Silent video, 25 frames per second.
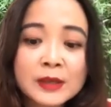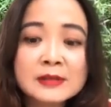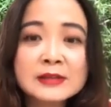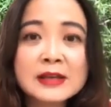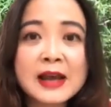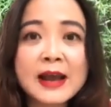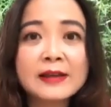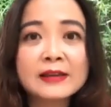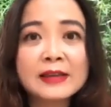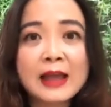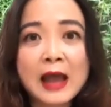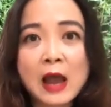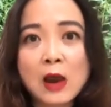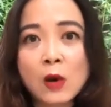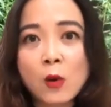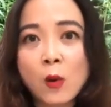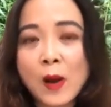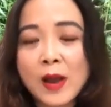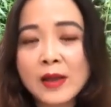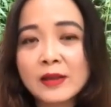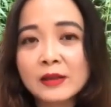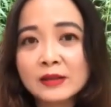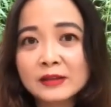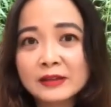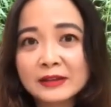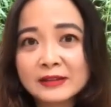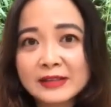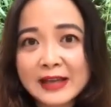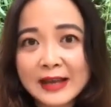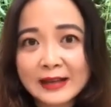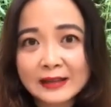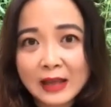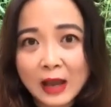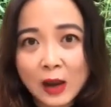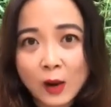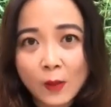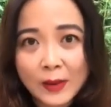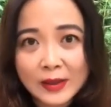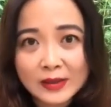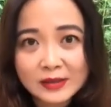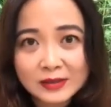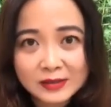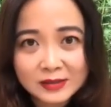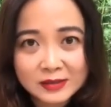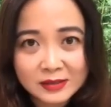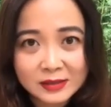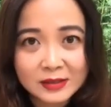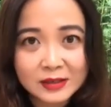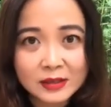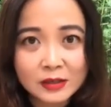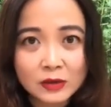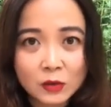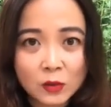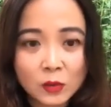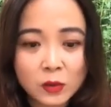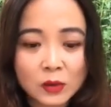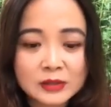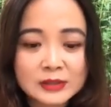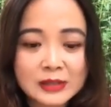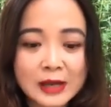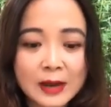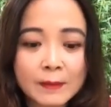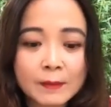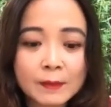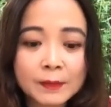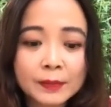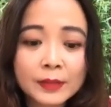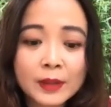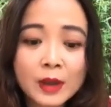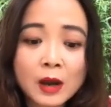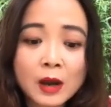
在台宽在台湾肆意扩张，